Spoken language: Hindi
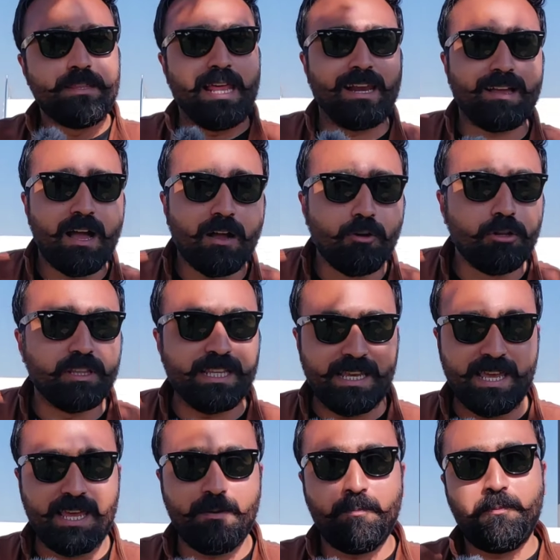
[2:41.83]
नलका खोलते
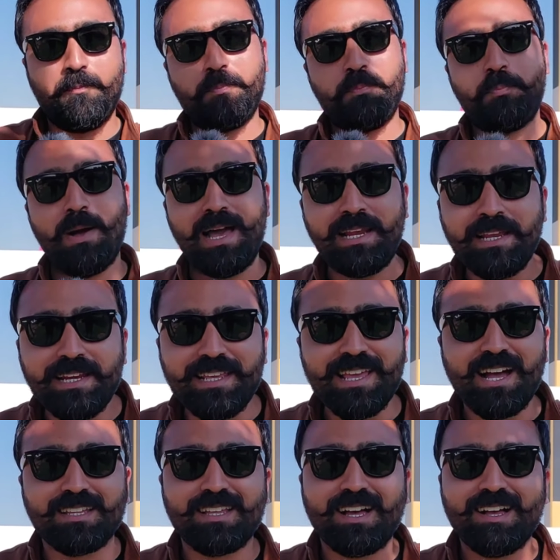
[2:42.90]
हैं पानी नहीं
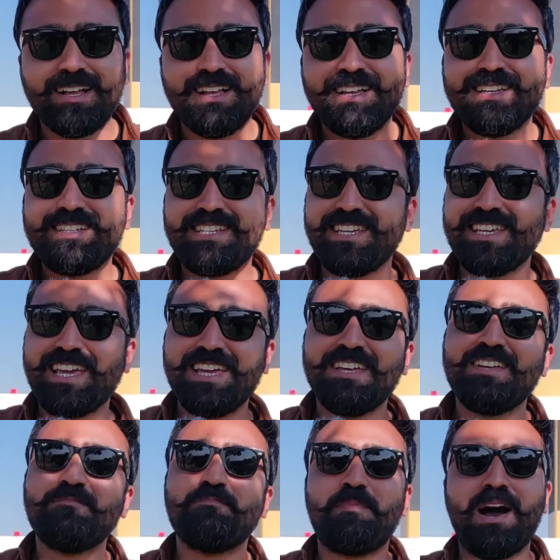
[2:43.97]
आता ठीक है
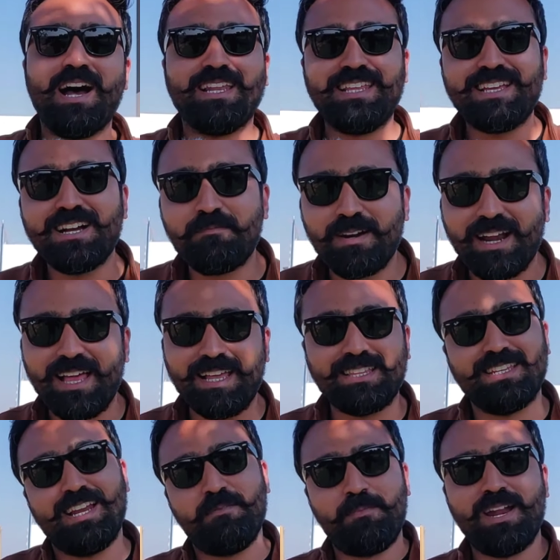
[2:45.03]
पानी का बड़ा
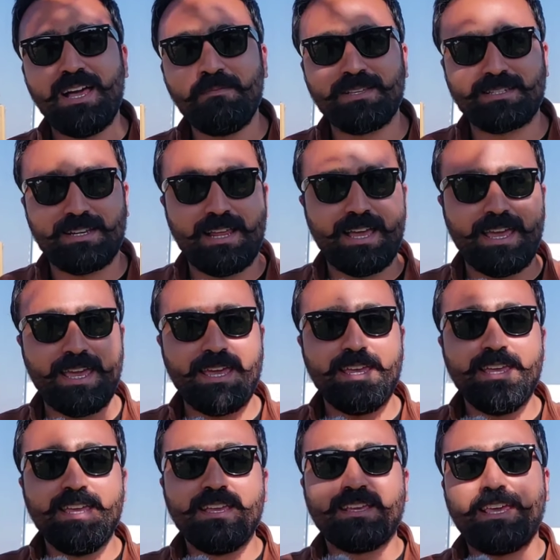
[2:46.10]
इतना बड़ा मसला है
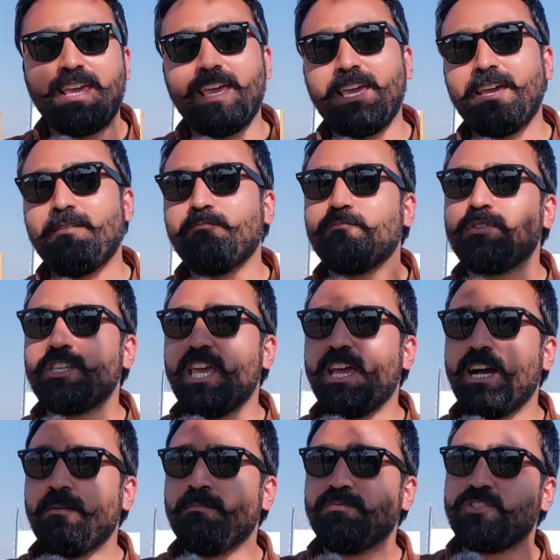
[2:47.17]
कि ये
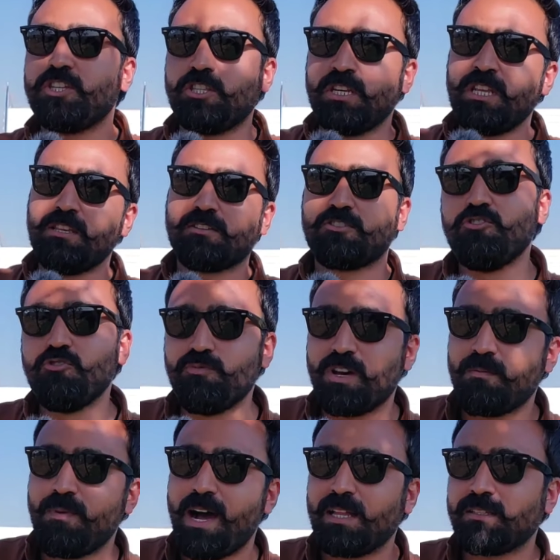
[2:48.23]
हम जित
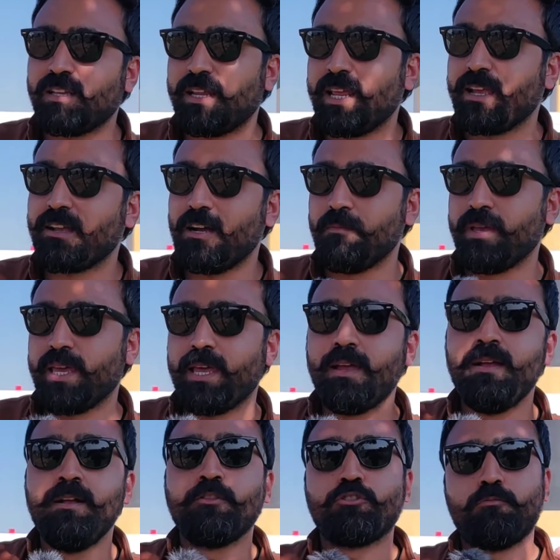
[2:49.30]
पर बात करें कम है
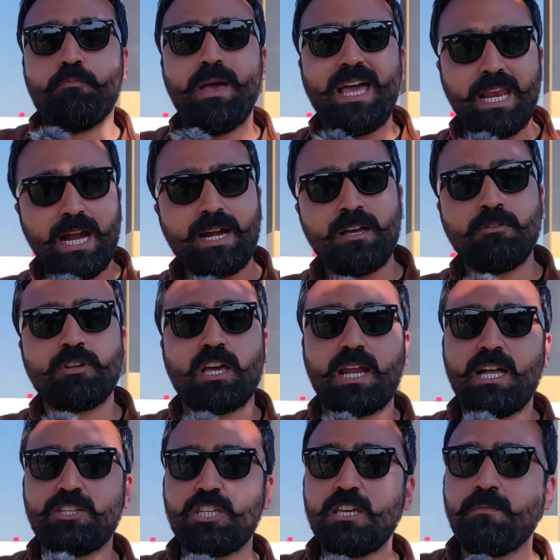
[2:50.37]
तो बैरियर टाउन
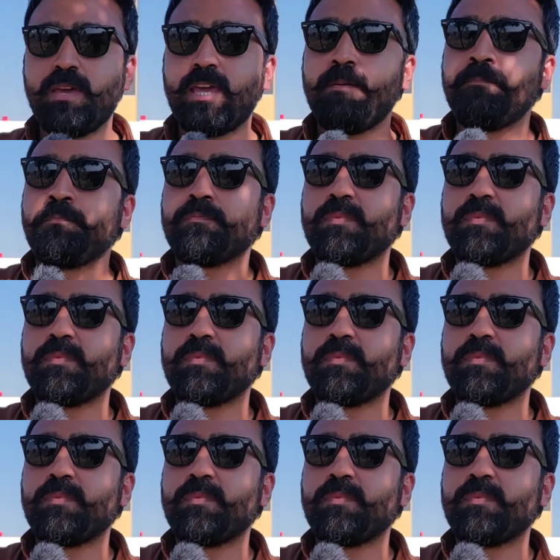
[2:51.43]
कराची में